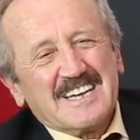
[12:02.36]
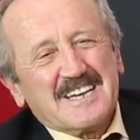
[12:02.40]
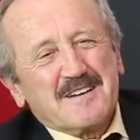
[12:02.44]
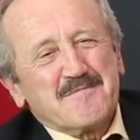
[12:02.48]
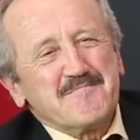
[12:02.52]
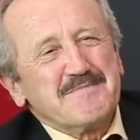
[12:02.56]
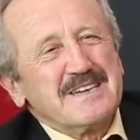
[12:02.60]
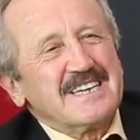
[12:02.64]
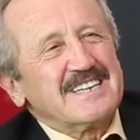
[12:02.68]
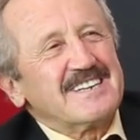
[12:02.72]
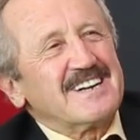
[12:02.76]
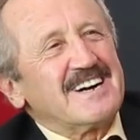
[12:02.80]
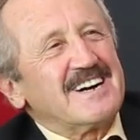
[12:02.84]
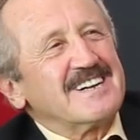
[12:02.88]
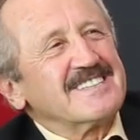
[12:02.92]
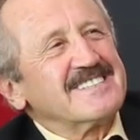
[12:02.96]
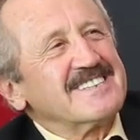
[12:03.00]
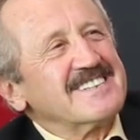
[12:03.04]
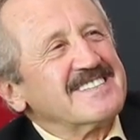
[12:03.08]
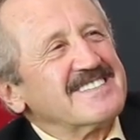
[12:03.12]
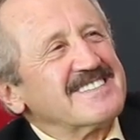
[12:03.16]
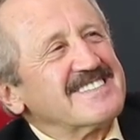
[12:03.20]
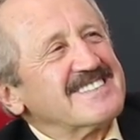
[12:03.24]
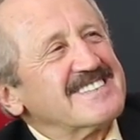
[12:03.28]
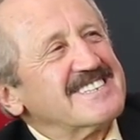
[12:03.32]
bir
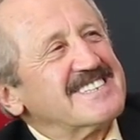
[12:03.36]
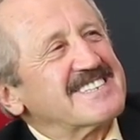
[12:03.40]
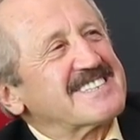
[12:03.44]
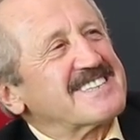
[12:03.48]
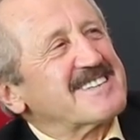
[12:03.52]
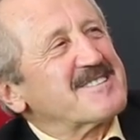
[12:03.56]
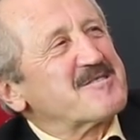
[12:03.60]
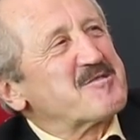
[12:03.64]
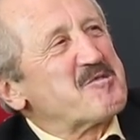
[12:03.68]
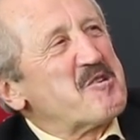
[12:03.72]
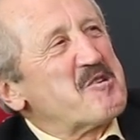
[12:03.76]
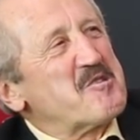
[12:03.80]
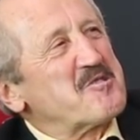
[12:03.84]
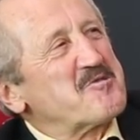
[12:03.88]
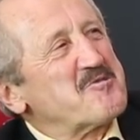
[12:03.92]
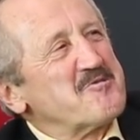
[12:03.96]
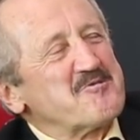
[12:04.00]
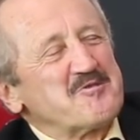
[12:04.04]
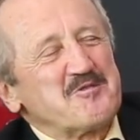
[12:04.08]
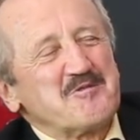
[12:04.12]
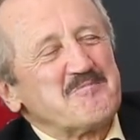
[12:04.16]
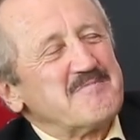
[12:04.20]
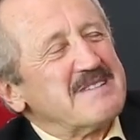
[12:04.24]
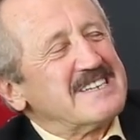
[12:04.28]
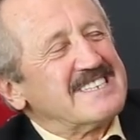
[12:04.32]
hanın işte
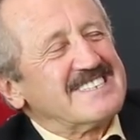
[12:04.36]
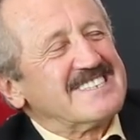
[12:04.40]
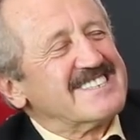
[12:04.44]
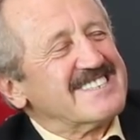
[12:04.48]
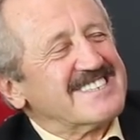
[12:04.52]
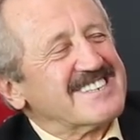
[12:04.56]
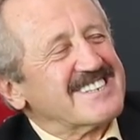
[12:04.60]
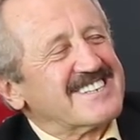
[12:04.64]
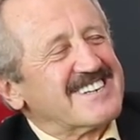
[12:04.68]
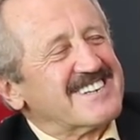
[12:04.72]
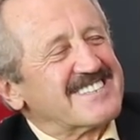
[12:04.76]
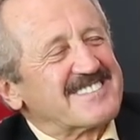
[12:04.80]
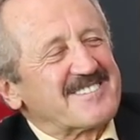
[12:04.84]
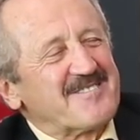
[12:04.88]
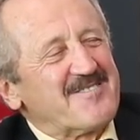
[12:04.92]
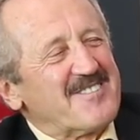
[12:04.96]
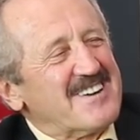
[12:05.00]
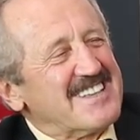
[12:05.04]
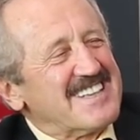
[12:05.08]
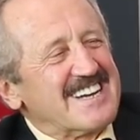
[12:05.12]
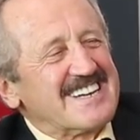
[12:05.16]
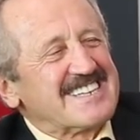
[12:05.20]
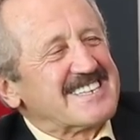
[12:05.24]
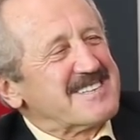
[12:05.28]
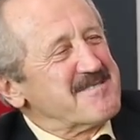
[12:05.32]
dördüncü, beşinci katı
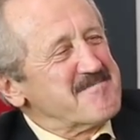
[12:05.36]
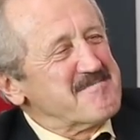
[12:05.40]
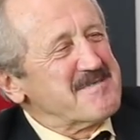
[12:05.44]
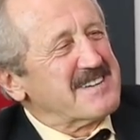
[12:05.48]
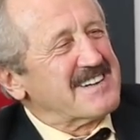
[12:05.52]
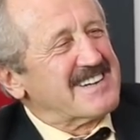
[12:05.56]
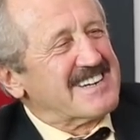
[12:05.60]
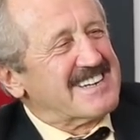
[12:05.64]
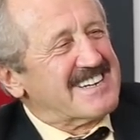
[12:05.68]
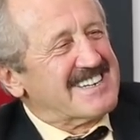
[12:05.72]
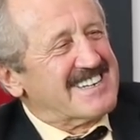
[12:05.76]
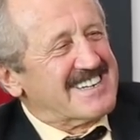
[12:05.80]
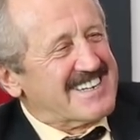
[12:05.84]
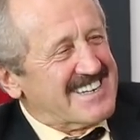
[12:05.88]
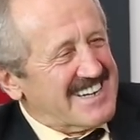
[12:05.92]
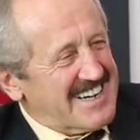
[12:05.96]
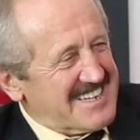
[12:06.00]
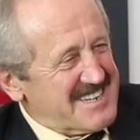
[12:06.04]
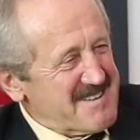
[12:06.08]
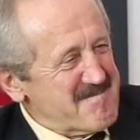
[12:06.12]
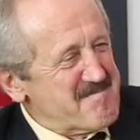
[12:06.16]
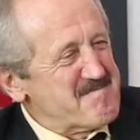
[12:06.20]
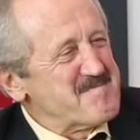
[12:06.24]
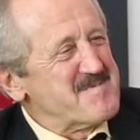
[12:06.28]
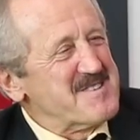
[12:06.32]
falan gibi Harbiye'de.
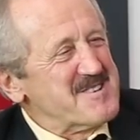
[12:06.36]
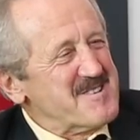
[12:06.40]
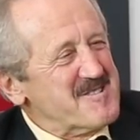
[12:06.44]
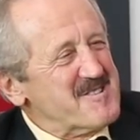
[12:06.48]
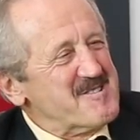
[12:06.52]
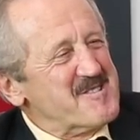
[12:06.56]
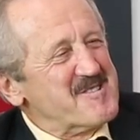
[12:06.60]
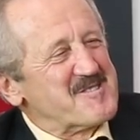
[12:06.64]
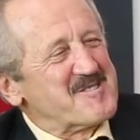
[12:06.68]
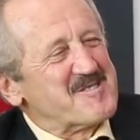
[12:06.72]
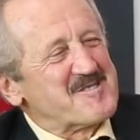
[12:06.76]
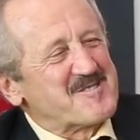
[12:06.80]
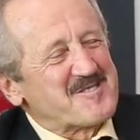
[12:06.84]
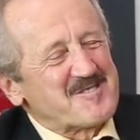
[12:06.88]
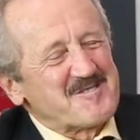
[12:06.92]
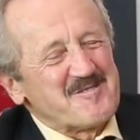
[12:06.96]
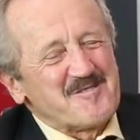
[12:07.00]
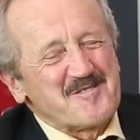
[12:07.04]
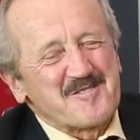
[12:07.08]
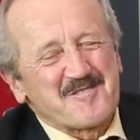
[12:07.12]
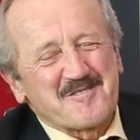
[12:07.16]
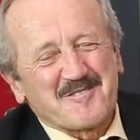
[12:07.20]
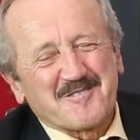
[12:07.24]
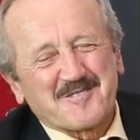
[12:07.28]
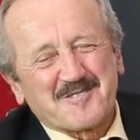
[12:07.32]
garip bir
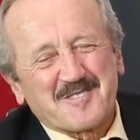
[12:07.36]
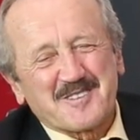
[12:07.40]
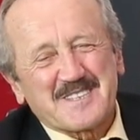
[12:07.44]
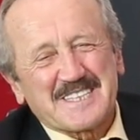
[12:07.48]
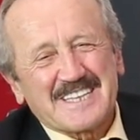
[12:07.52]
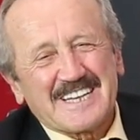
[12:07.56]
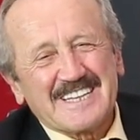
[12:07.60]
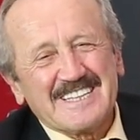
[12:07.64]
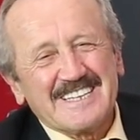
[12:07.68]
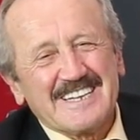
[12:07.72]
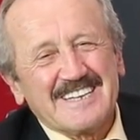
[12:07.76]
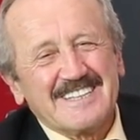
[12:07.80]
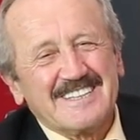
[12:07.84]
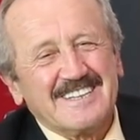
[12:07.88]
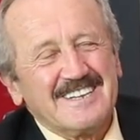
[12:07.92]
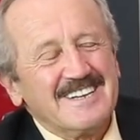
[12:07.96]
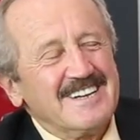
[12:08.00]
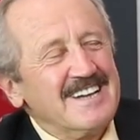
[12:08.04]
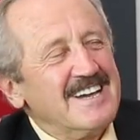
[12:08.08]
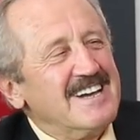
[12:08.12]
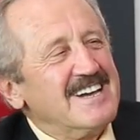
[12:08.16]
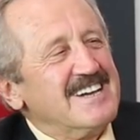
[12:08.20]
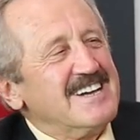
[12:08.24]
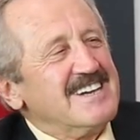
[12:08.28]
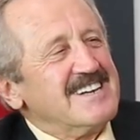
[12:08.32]
okul düzeniydi. Hı
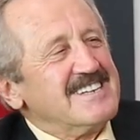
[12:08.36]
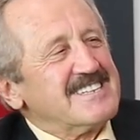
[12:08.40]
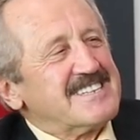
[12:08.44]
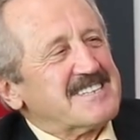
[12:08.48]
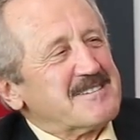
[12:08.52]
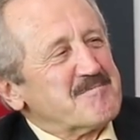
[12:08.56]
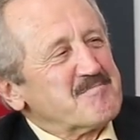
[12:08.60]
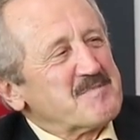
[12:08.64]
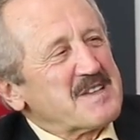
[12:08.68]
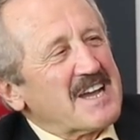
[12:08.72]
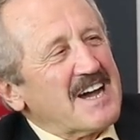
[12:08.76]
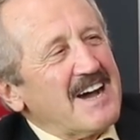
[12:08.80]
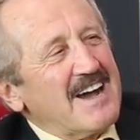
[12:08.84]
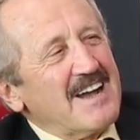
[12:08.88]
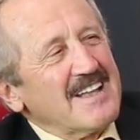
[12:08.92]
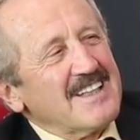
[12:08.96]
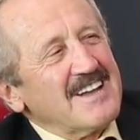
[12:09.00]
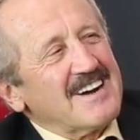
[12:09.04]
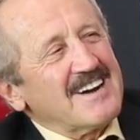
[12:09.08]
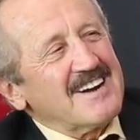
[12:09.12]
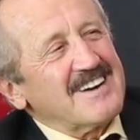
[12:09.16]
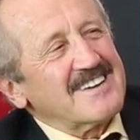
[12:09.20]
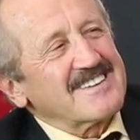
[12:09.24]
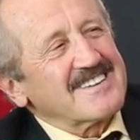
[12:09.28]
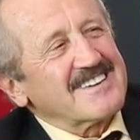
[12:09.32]
hı. Şimdi
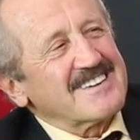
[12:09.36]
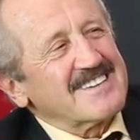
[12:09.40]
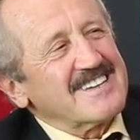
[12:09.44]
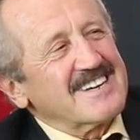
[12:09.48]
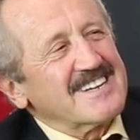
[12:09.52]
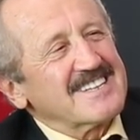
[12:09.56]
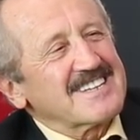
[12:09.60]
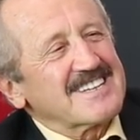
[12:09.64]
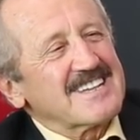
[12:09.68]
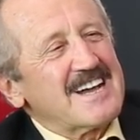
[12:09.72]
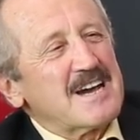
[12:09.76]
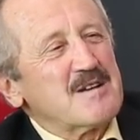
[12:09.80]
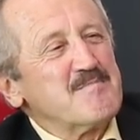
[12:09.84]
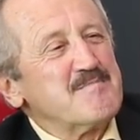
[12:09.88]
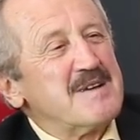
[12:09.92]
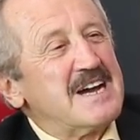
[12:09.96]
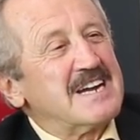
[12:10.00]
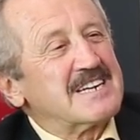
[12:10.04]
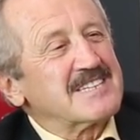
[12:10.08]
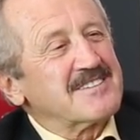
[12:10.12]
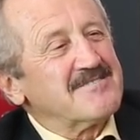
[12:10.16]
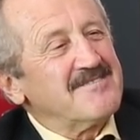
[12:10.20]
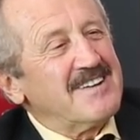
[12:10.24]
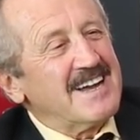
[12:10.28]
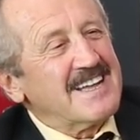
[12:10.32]
hala arkadaşlar
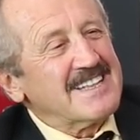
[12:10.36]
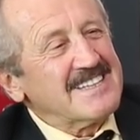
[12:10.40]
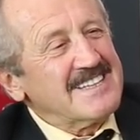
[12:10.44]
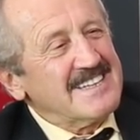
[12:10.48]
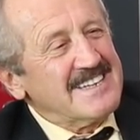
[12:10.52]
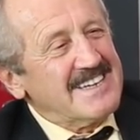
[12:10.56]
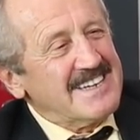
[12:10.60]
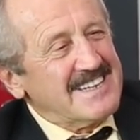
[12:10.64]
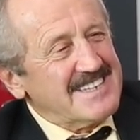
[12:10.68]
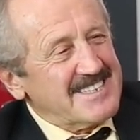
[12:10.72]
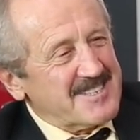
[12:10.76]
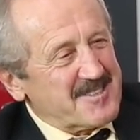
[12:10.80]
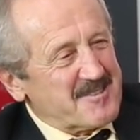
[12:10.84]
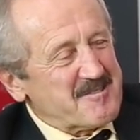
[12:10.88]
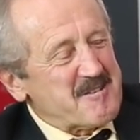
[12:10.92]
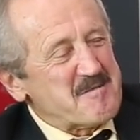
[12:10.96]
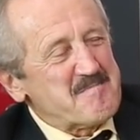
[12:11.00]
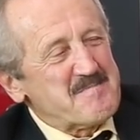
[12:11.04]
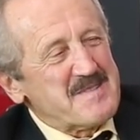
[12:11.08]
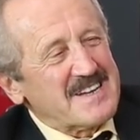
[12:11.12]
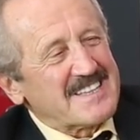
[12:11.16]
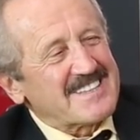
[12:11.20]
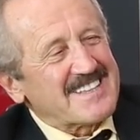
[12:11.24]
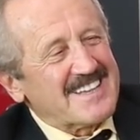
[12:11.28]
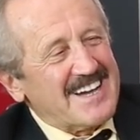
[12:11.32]
merdivenli
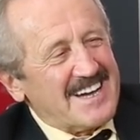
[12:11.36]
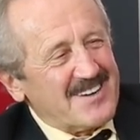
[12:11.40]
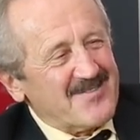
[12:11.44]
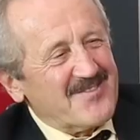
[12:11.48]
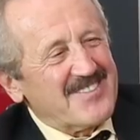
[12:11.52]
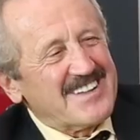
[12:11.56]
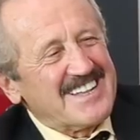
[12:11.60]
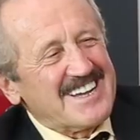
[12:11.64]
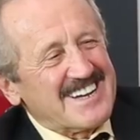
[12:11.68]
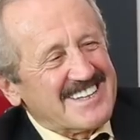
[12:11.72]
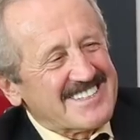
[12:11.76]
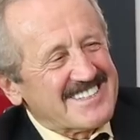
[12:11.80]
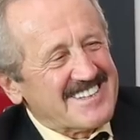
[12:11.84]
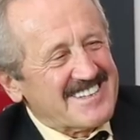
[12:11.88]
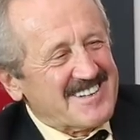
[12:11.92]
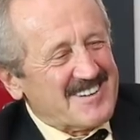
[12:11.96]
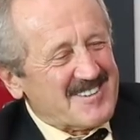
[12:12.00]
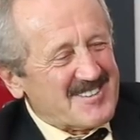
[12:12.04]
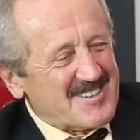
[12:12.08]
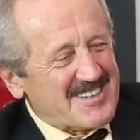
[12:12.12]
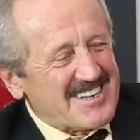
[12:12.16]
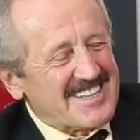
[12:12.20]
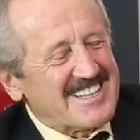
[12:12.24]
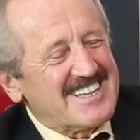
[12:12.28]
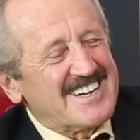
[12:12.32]
sohbetler falan diye
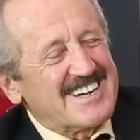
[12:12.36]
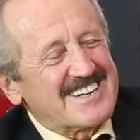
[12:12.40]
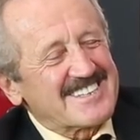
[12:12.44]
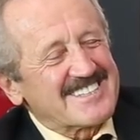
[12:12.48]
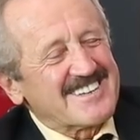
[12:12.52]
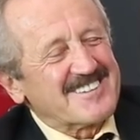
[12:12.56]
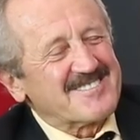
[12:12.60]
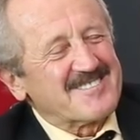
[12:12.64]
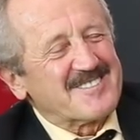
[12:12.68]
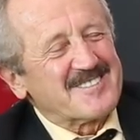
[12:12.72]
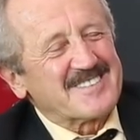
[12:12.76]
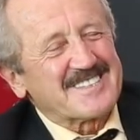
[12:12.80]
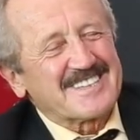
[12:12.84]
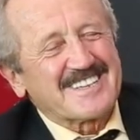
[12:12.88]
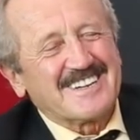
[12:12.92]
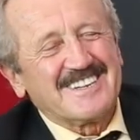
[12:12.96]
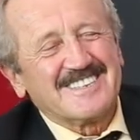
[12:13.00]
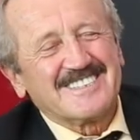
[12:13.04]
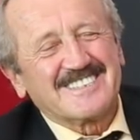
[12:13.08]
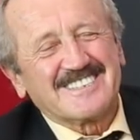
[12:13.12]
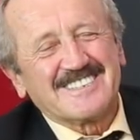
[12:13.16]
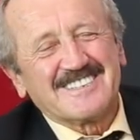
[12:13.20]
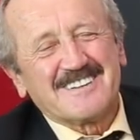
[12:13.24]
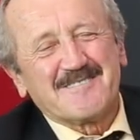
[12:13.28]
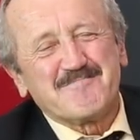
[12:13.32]
oralarda
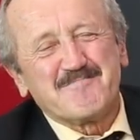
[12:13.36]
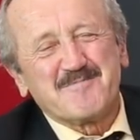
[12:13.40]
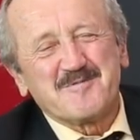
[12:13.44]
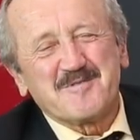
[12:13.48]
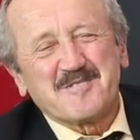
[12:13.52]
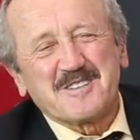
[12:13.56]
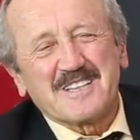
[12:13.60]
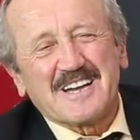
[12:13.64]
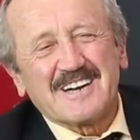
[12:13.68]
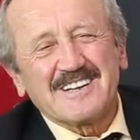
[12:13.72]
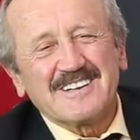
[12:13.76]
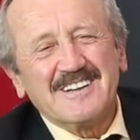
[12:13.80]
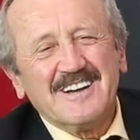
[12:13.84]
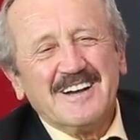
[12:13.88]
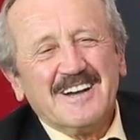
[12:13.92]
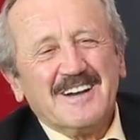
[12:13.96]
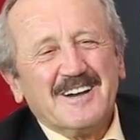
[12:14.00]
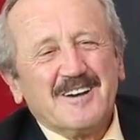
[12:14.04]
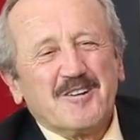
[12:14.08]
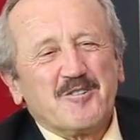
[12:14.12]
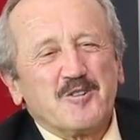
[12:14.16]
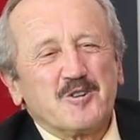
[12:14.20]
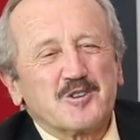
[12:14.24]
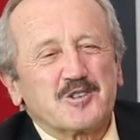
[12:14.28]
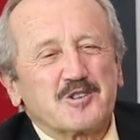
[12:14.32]
nostalji yapıyorlar.
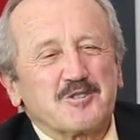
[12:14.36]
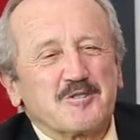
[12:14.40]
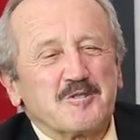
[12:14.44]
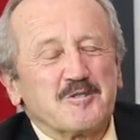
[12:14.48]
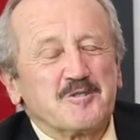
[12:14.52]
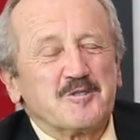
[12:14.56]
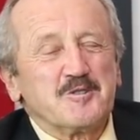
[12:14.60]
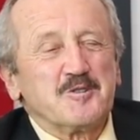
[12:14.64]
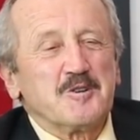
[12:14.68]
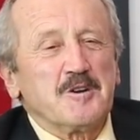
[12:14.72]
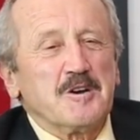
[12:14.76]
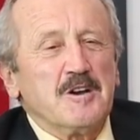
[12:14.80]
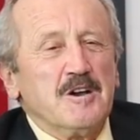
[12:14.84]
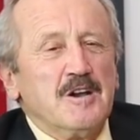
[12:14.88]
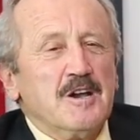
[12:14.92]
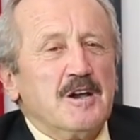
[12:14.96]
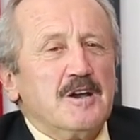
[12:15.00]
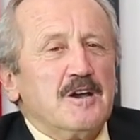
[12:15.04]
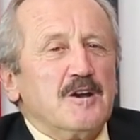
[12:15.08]
Hı. Hoş oluyor.